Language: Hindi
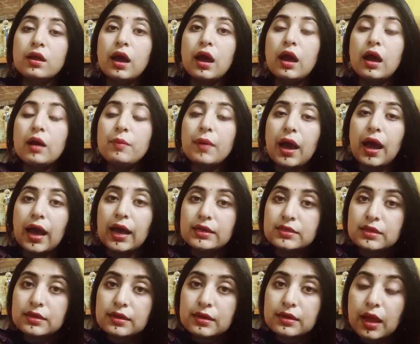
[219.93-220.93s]
अब आज
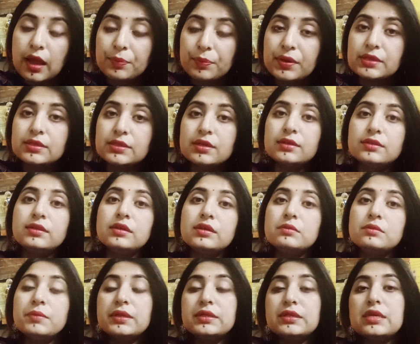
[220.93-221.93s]
अगर आपका सर दर्द
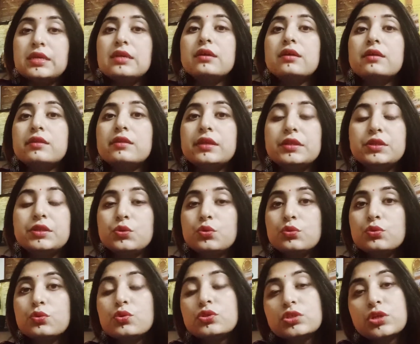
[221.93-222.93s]
मैं ठीक कर देती हूं
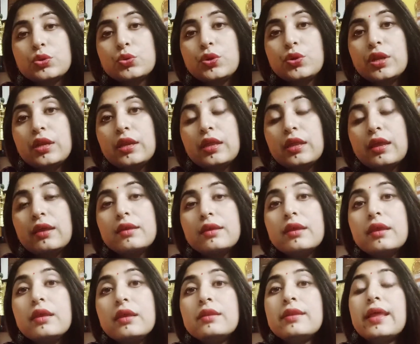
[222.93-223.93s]
तो जरूरी नहीं है
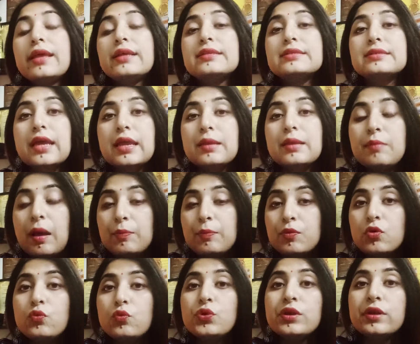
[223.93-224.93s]
कि नेक्स्ट टाइम आपको
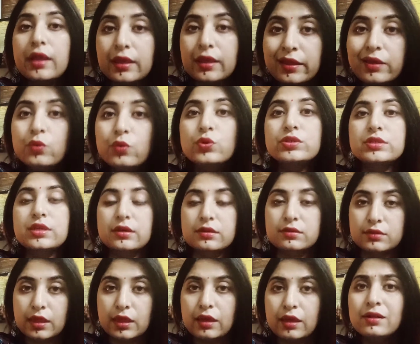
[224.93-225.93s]
वो नहीं हो
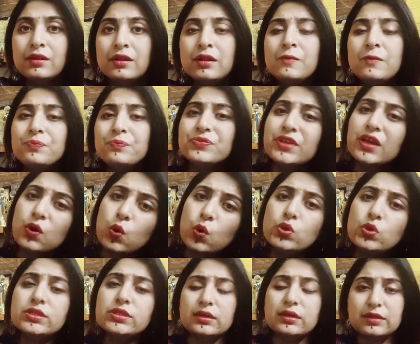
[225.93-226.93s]
सकता है ये हो
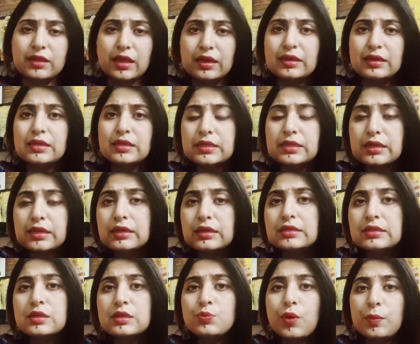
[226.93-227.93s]
सकता है किसी ना
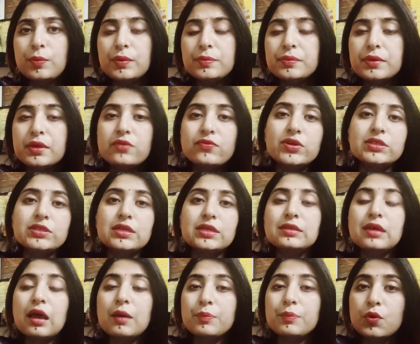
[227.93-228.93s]
किसी प्रॉब्लम की वजह से
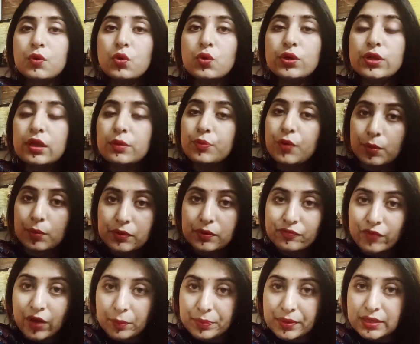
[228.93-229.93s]
आपको ये प्रॉब्लम
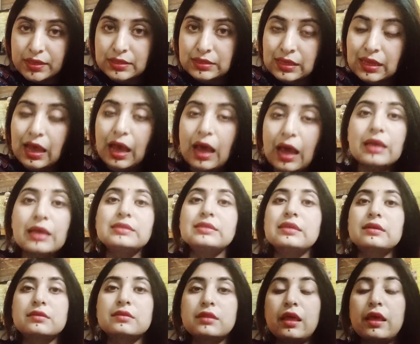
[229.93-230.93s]
वापस से आ
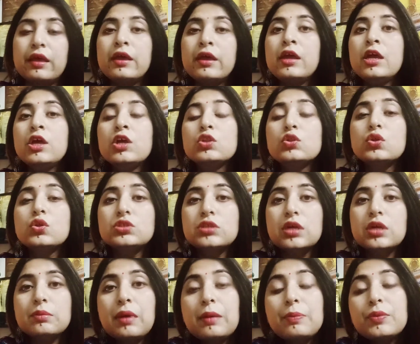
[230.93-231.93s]
सकता है तो
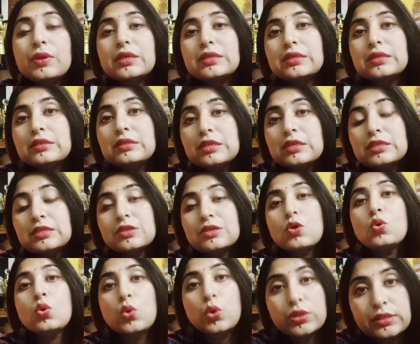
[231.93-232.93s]
जब आप किसी चीज को
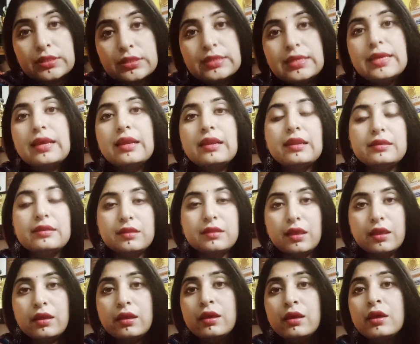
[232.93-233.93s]
खुद सीख लेते
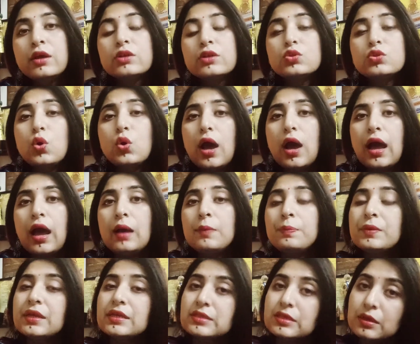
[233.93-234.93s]
हैं तो आप
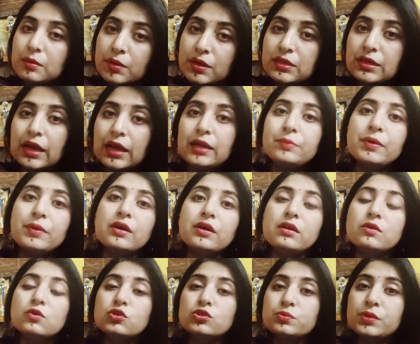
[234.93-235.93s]
किसी भी टाइम अगर
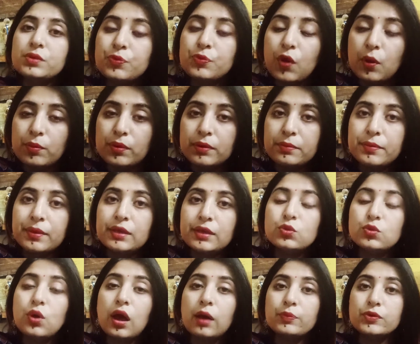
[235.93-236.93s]
कुछ भी प्रॉब्लम है तो
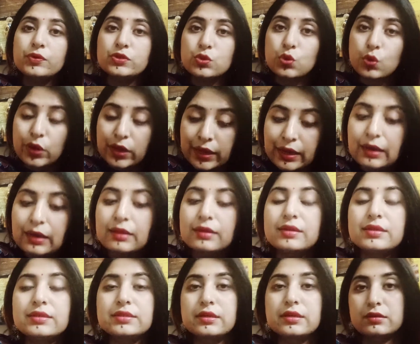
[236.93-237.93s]
आप उसको हील कर
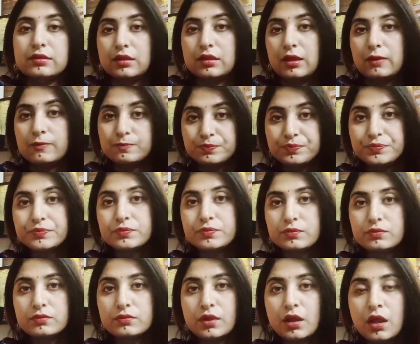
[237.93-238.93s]
सकते हैं
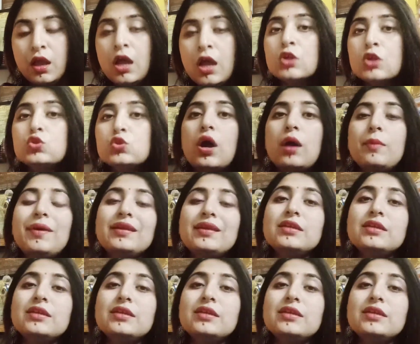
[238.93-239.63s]
तो हमारे